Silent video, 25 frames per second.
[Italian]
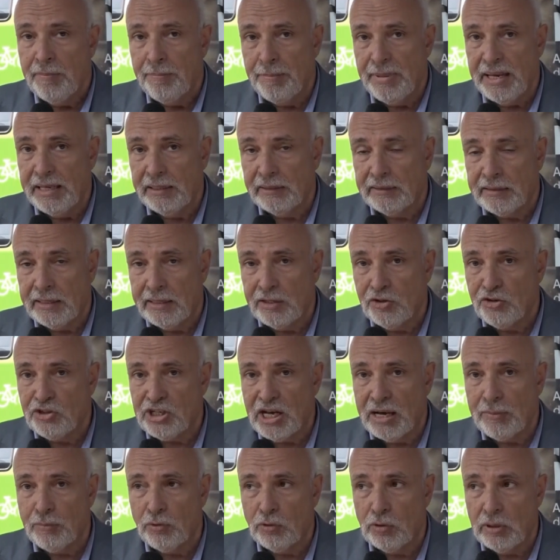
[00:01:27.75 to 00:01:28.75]
mentre
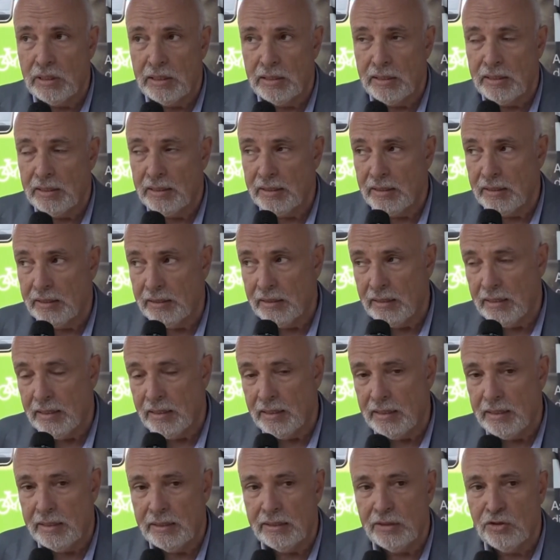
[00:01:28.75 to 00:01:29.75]
diciamo, le,
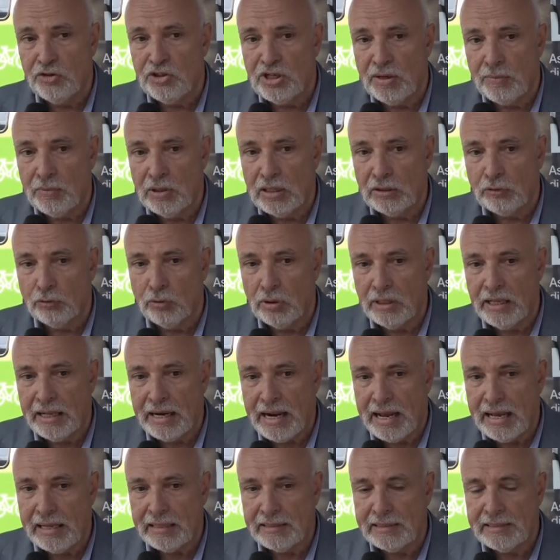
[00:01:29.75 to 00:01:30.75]
il, diciamo, la
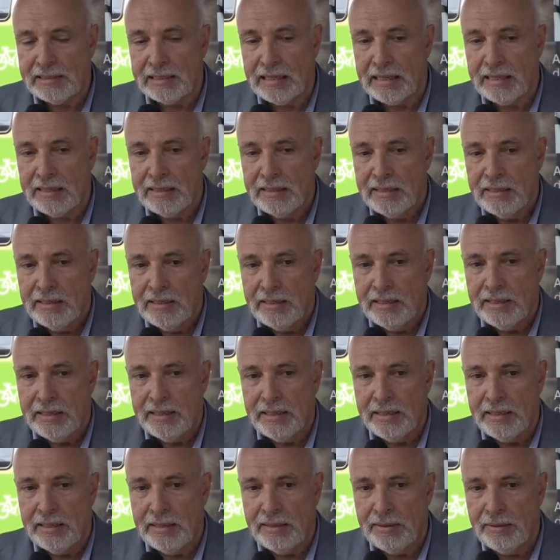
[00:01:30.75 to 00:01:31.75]
tolleranza
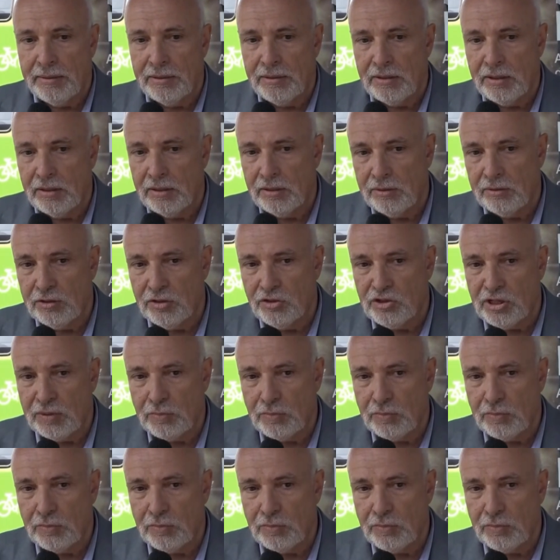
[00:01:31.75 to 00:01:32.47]
eh,